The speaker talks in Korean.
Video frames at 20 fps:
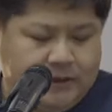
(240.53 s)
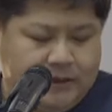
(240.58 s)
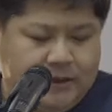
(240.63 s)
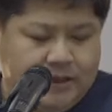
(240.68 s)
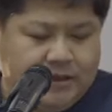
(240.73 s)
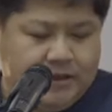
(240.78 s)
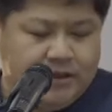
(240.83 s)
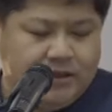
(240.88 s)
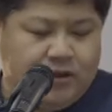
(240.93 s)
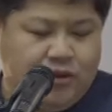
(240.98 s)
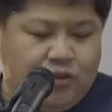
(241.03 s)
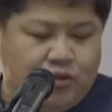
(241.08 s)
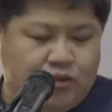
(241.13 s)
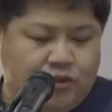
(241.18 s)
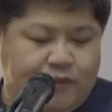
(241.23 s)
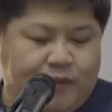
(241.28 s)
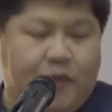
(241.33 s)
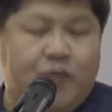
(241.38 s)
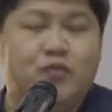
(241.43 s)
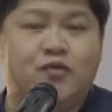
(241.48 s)
그런데 오늘
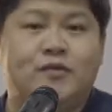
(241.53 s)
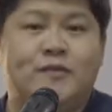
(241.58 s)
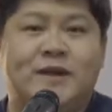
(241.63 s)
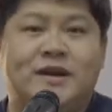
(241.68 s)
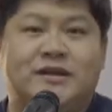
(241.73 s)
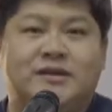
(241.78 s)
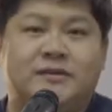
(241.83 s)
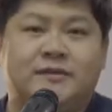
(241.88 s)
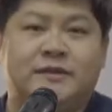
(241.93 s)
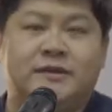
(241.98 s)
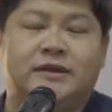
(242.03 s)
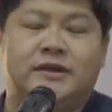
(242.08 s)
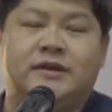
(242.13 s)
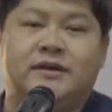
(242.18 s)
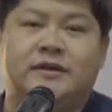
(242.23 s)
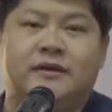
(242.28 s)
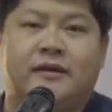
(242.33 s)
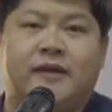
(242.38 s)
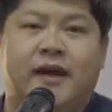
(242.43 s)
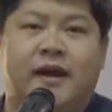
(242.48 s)
본문 말씀은
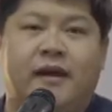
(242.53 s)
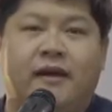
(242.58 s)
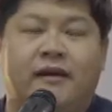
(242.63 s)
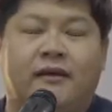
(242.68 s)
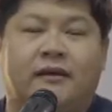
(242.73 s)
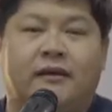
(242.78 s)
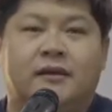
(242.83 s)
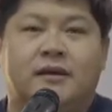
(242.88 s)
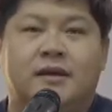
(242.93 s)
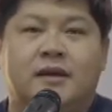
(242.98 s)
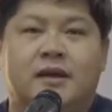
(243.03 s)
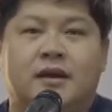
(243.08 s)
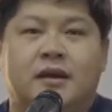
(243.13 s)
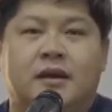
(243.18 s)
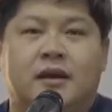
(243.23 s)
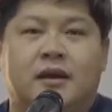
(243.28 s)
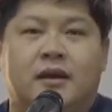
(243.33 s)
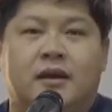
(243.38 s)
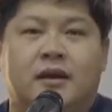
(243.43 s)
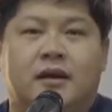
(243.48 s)
그렇게
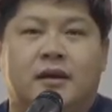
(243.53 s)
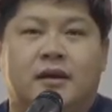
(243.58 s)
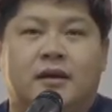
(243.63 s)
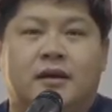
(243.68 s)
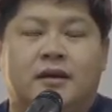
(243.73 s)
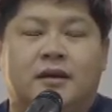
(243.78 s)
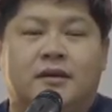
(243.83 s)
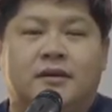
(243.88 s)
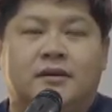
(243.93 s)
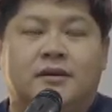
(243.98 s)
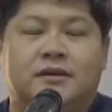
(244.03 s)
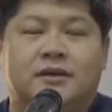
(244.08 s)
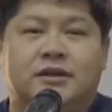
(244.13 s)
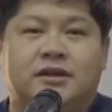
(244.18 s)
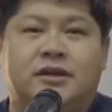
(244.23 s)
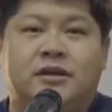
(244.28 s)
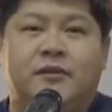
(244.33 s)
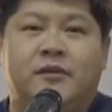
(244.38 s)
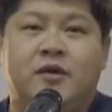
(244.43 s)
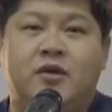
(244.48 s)

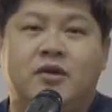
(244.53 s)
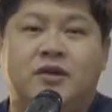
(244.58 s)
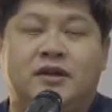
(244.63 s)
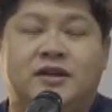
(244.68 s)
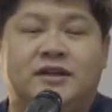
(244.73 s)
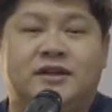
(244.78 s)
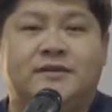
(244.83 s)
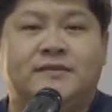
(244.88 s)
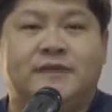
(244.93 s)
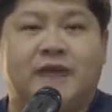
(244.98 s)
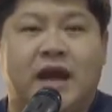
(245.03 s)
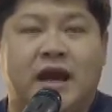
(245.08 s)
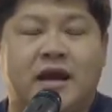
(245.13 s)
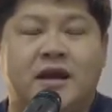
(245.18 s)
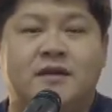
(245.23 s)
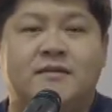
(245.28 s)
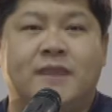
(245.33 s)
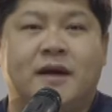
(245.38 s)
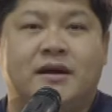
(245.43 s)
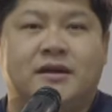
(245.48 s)
12월 어,
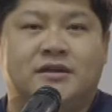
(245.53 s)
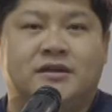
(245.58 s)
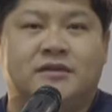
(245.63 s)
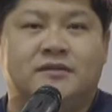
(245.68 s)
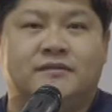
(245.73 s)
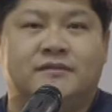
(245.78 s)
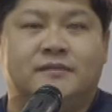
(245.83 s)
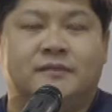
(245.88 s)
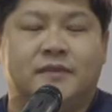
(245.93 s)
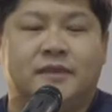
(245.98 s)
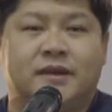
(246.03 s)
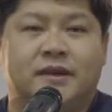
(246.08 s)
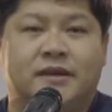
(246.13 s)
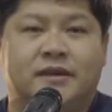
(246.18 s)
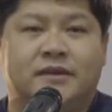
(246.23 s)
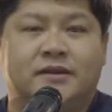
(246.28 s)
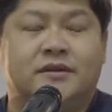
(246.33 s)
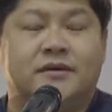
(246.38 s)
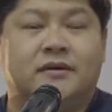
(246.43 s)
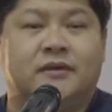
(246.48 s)
24일만큼
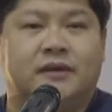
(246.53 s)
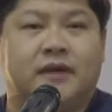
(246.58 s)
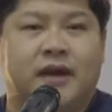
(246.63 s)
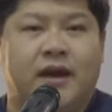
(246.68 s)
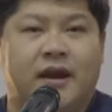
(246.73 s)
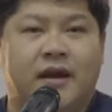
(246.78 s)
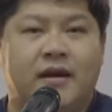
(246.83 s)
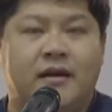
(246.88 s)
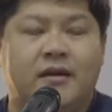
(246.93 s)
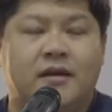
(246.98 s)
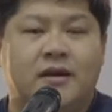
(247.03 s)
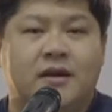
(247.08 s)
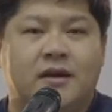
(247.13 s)
그렇게